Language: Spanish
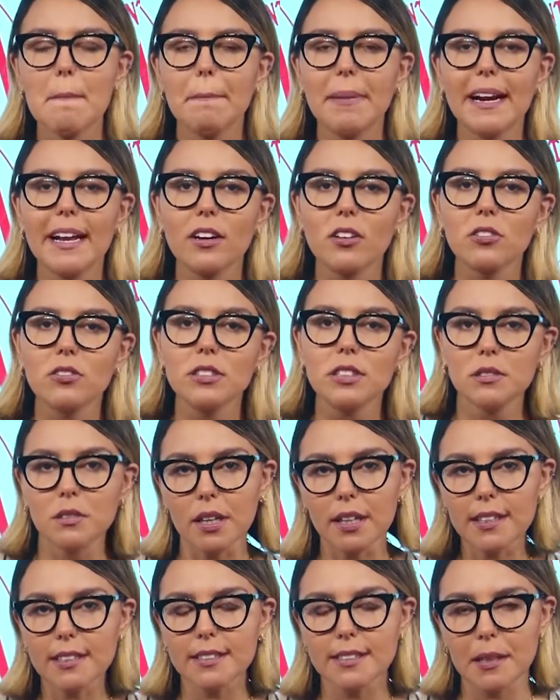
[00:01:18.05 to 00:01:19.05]
Para
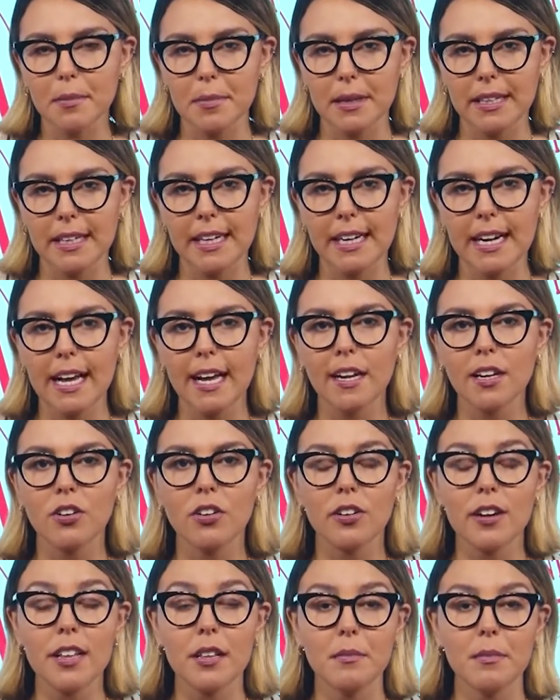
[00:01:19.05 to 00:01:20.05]
continuar de esta manera,
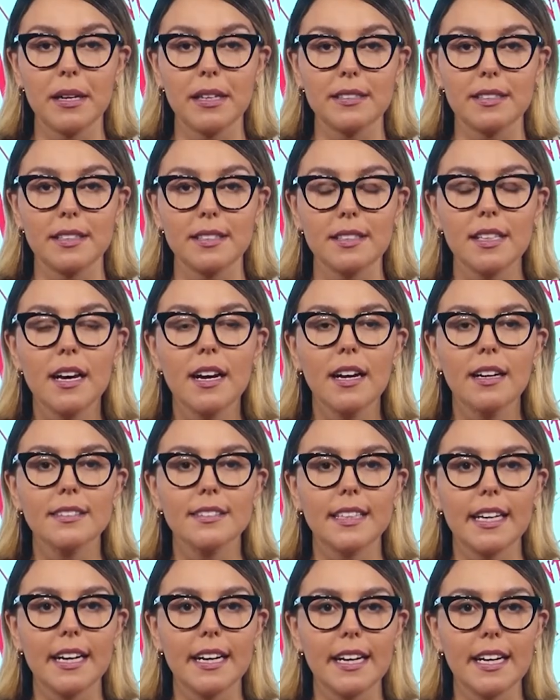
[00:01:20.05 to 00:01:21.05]
no nada más es
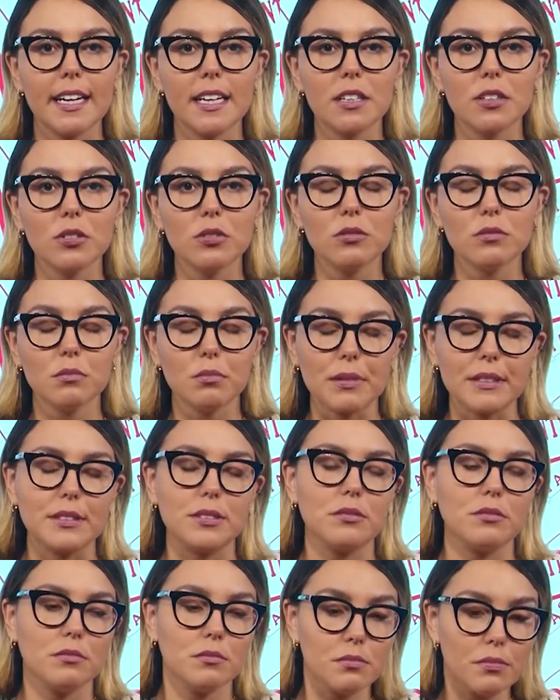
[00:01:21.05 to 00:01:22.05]
tener
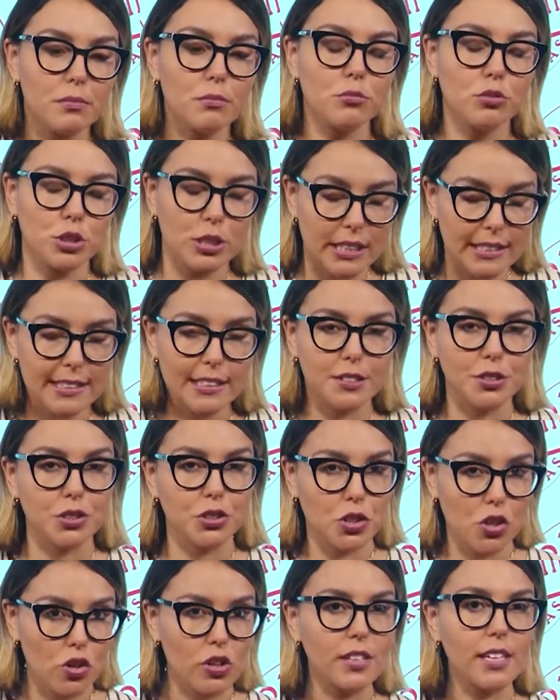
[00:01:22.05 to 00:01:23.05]
pues mucha
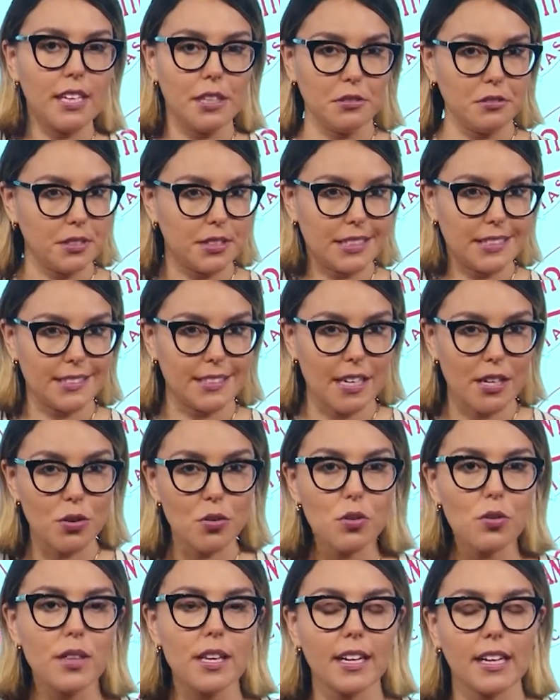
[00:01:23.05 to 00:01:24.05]
atención en nuestra
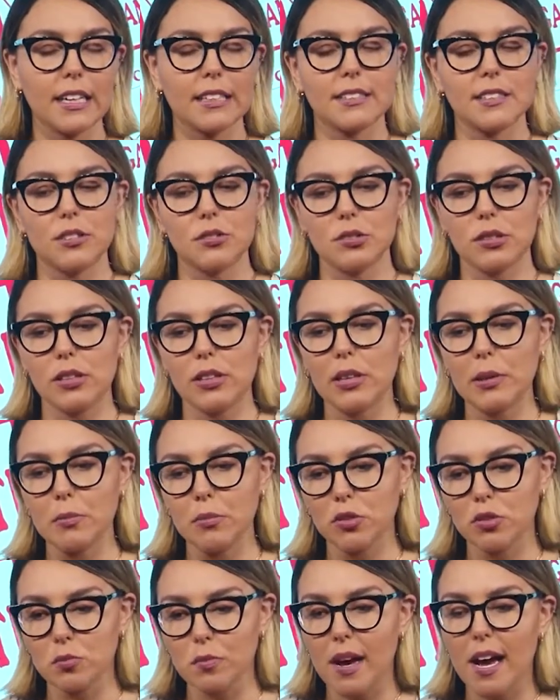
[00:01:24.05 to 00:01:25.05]
salud, en que si nos
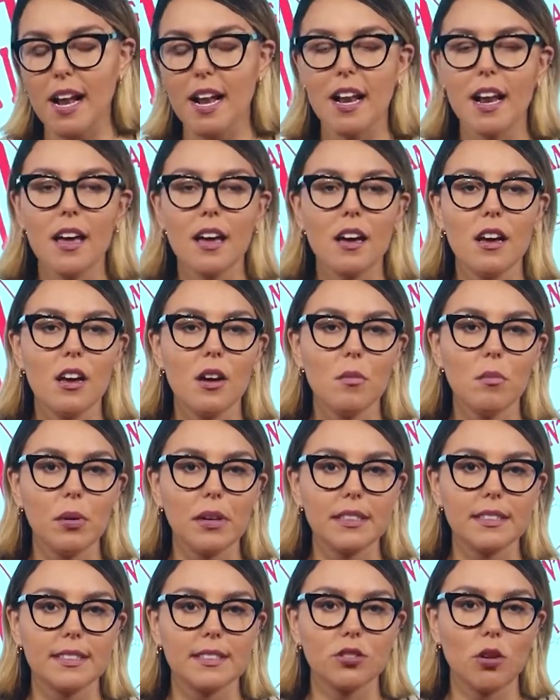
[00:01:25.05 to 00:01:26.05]
sentimos mal,
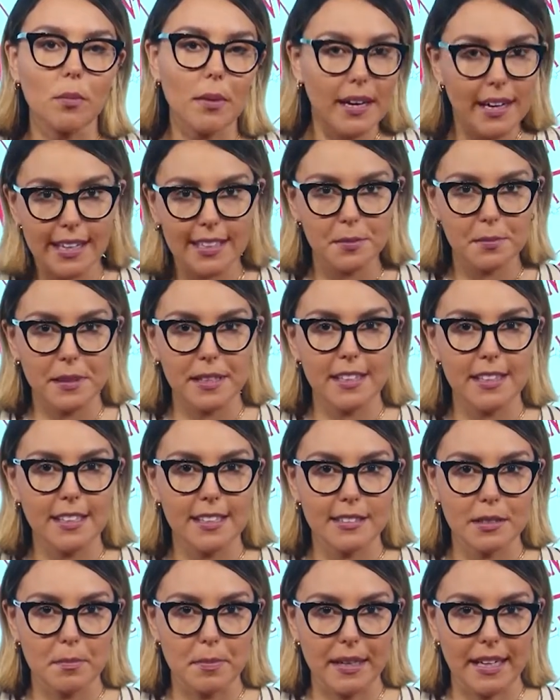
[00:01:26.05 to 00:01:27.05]
pues tomar las
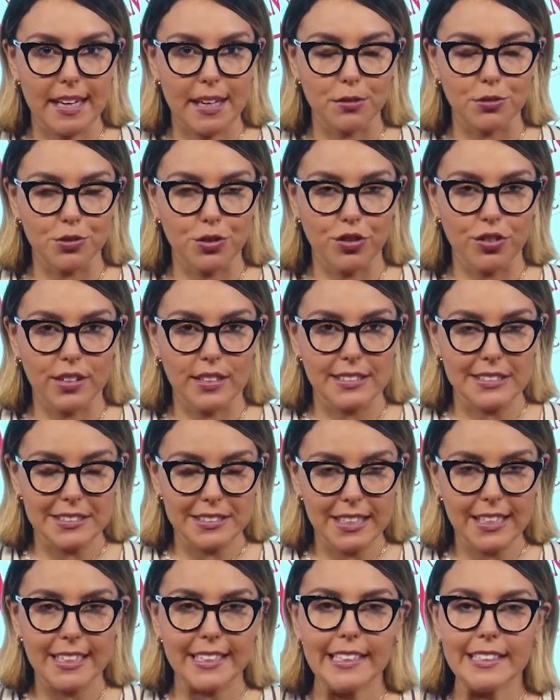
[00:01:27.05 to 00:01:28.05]
medidas de precaución
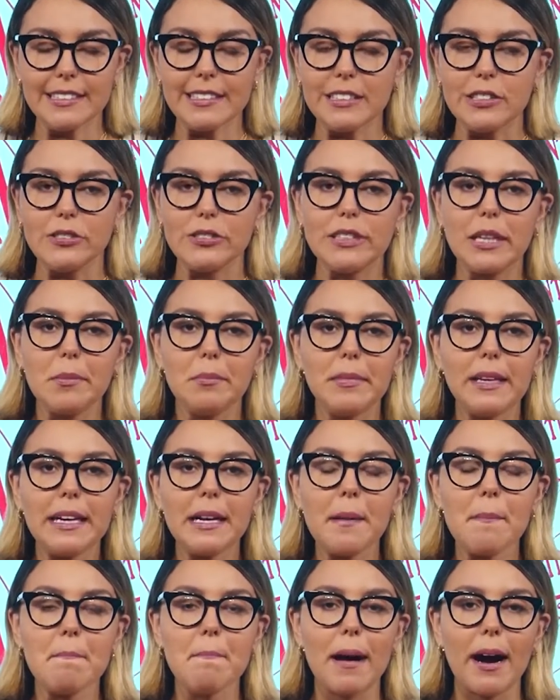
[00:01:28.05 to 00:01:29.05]
necesarias, sino
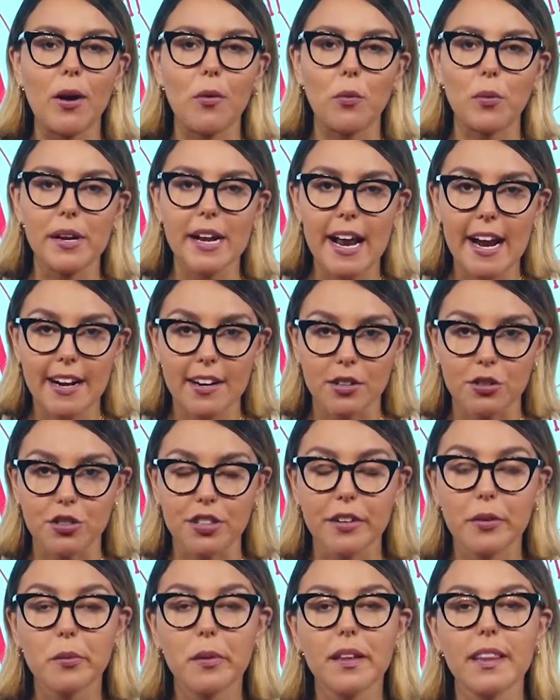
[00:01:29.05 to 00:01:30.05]
también vacunarnos.
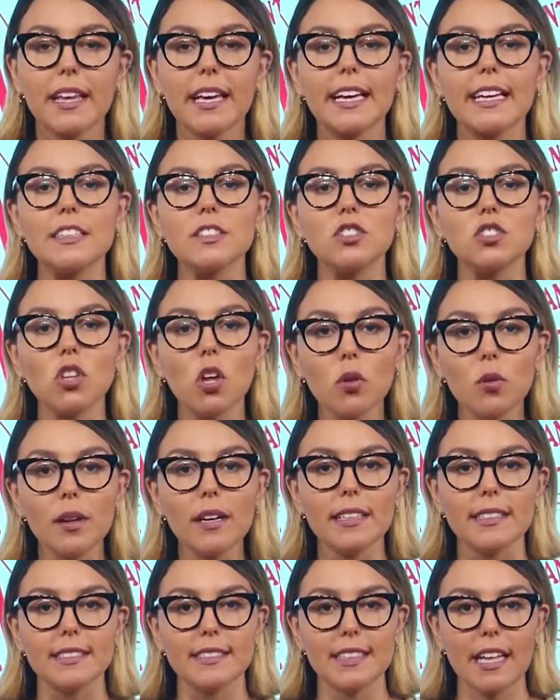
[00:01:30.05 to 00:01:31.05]
Recuerden que en todo
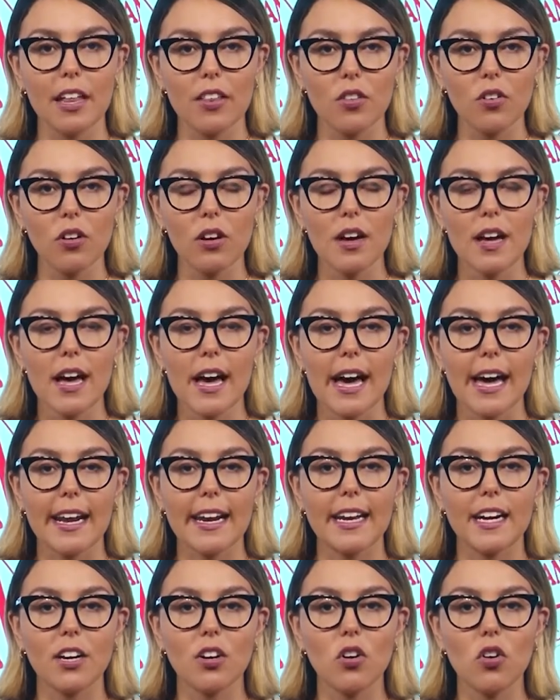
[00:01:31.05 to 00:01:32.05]
el estado
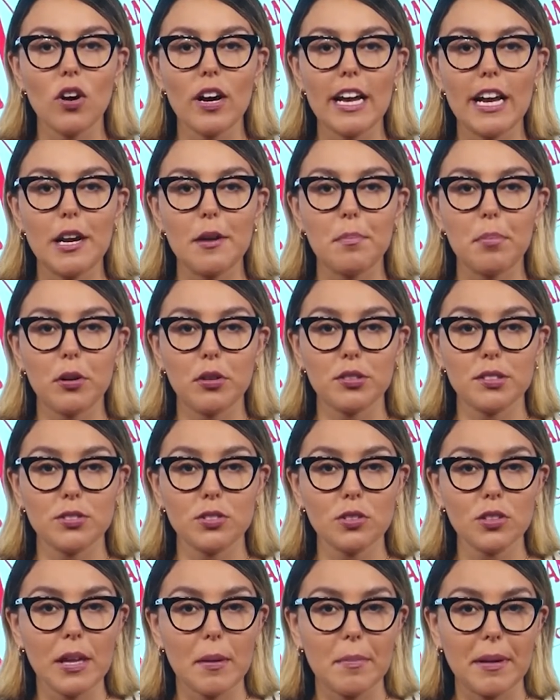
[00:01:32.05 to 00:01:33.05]
arrancó el
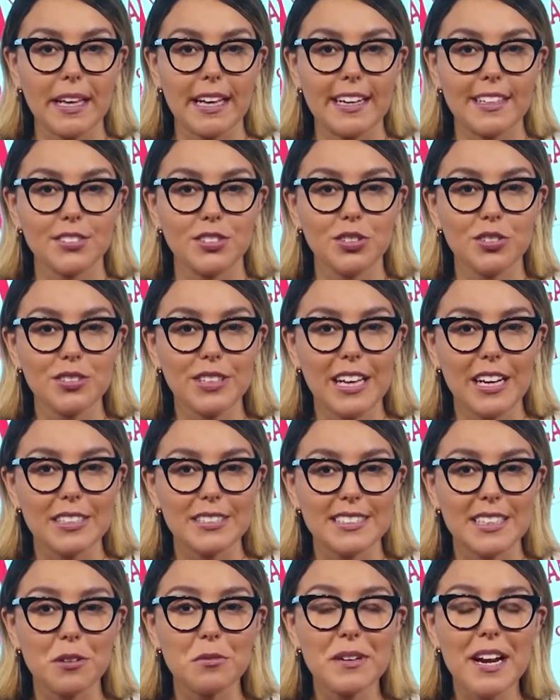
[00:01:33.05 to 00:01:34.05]
proceso de aplicación de
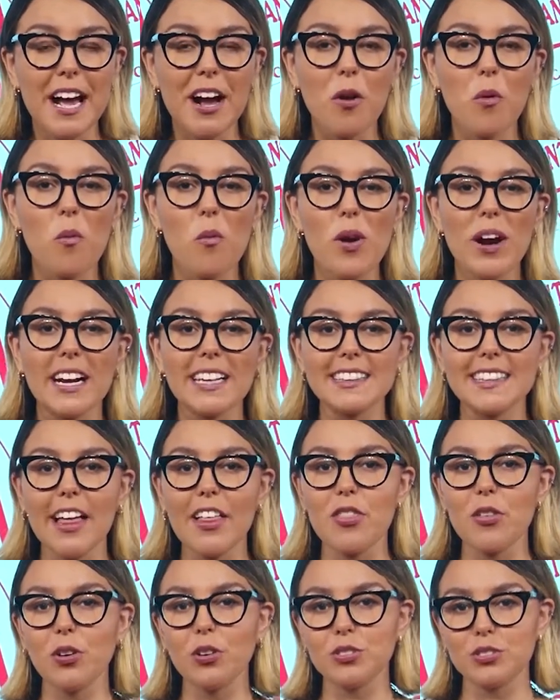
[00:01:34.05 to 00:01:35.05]
hasta una
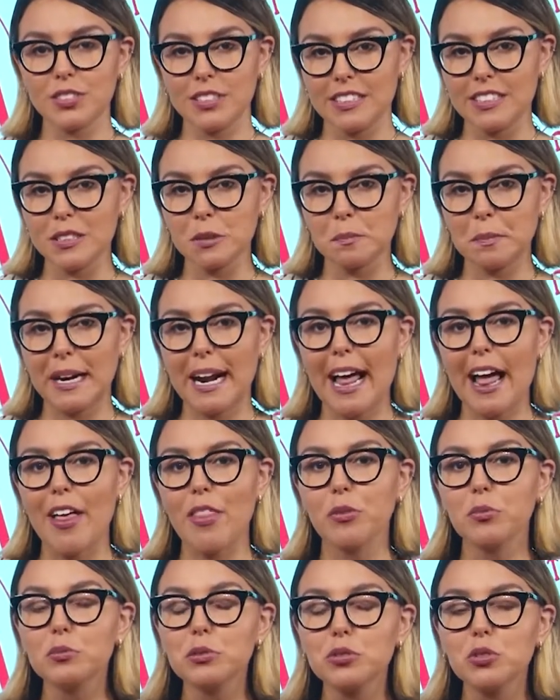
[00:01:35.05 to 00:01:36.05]
cuarta dosis para
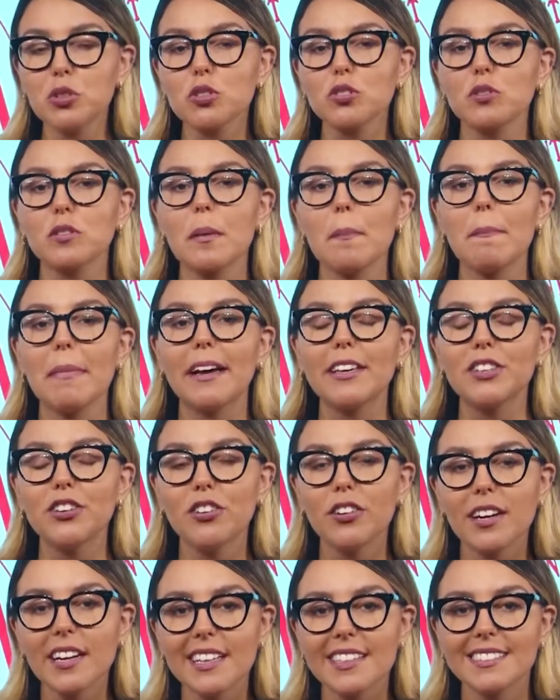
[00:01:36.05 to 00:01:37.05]
adultos
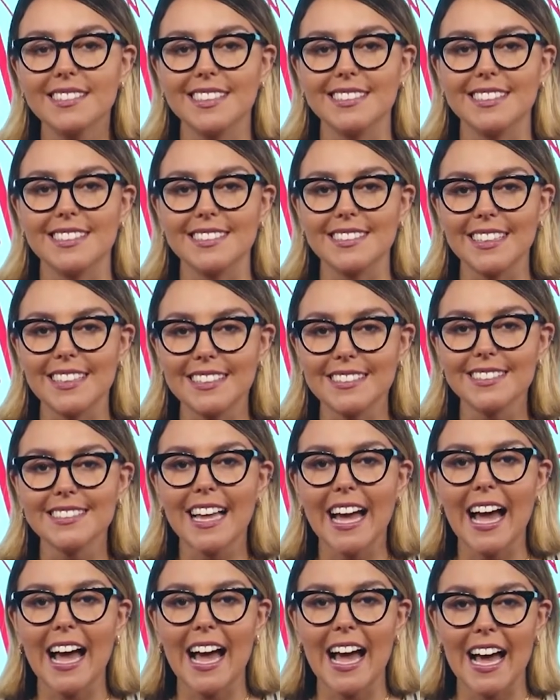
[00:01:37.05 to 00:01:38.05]
mayores de
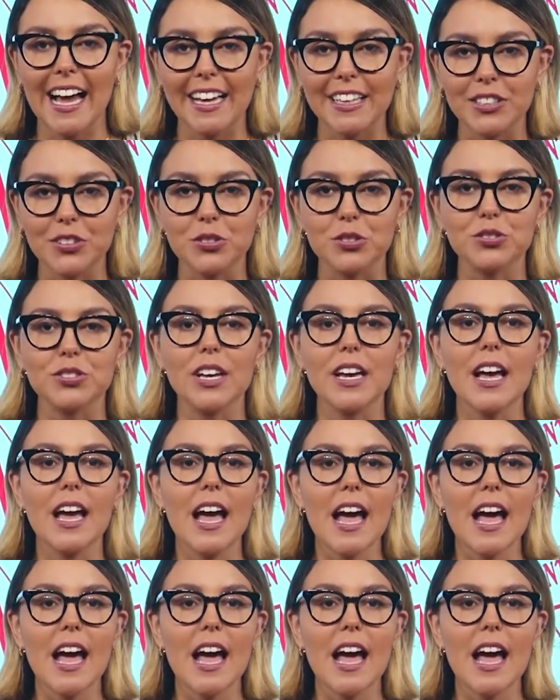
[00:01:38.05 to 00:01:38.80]
60 años